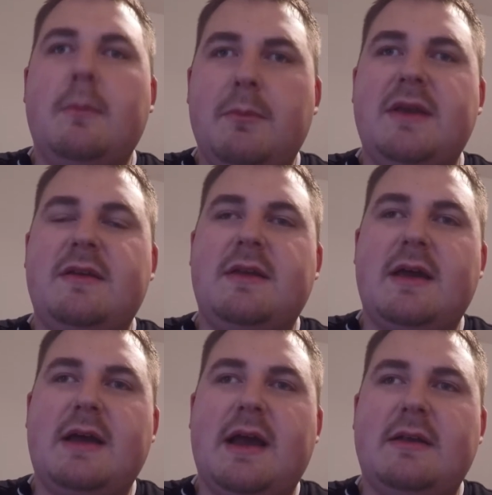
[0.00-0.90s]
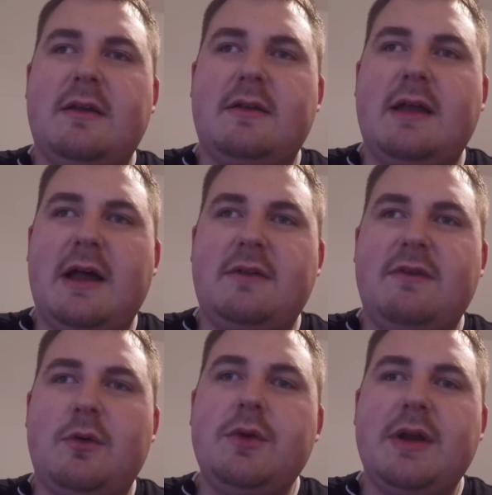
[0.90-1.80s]
mit der geänderten
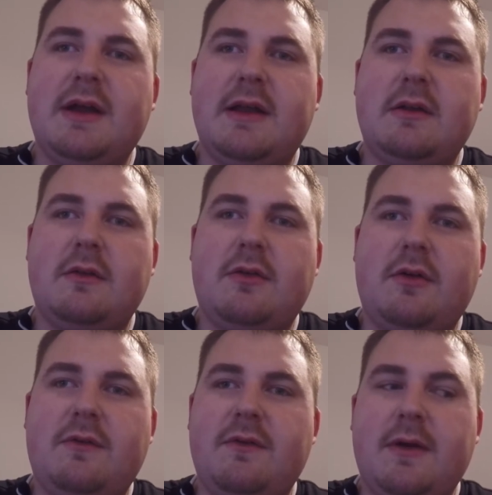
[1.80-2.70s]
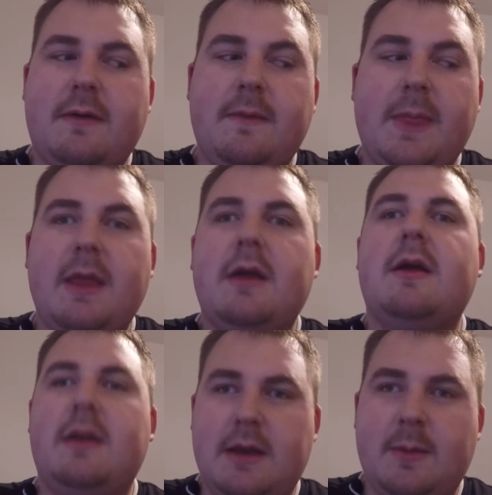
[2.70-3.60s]
Hardware und der geänderten Software.
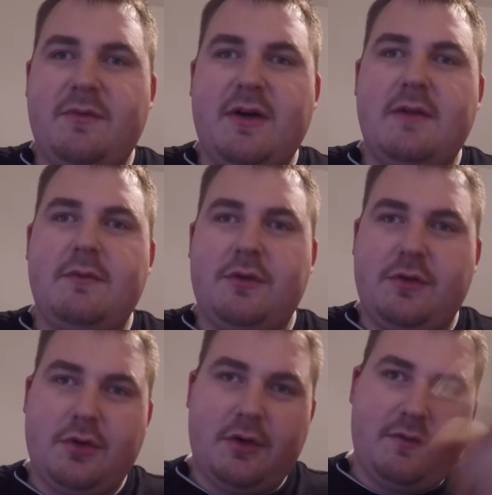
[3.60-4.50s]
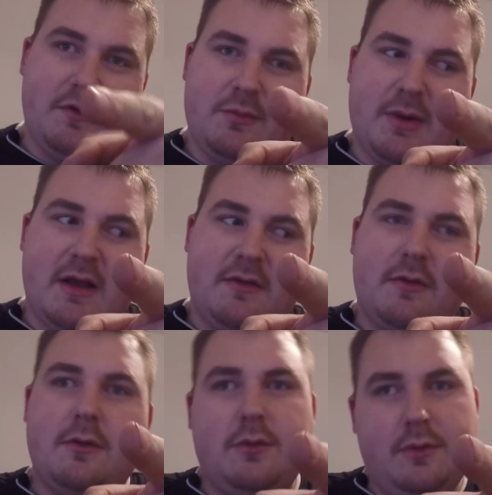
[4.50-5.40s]
In dem Fall wünsche ich euch viel
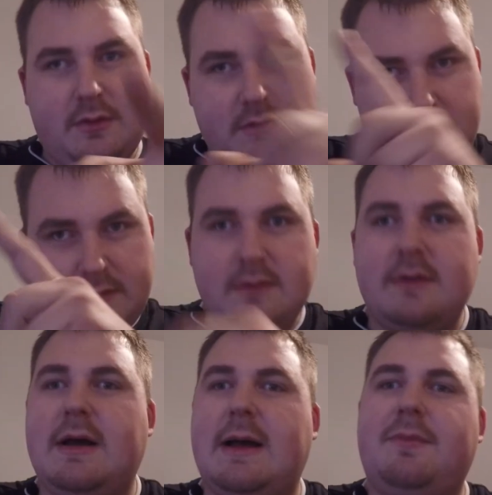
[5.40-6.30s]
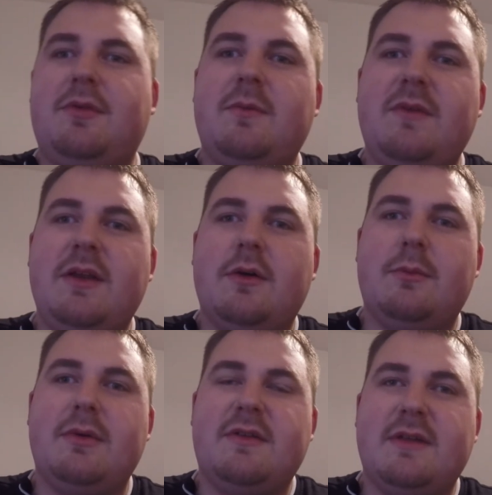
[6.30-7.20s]
Spaß und ab zum Video.
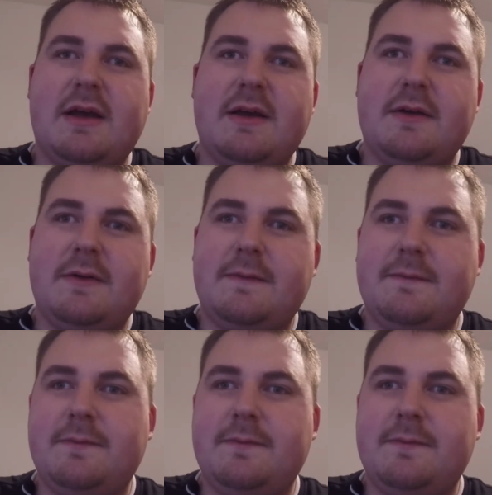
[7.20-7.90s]
Bis nachher.